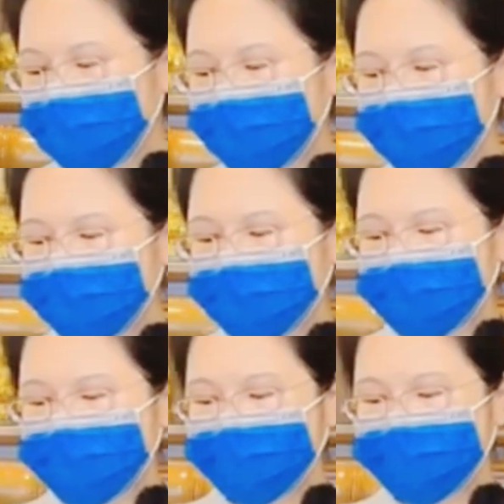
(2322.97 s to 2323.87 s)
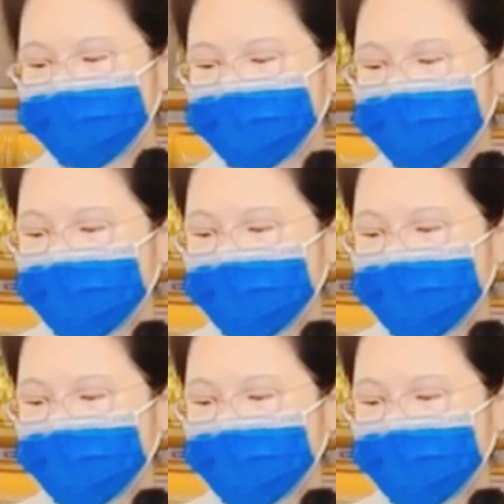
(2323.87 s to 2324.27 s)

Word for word: 锦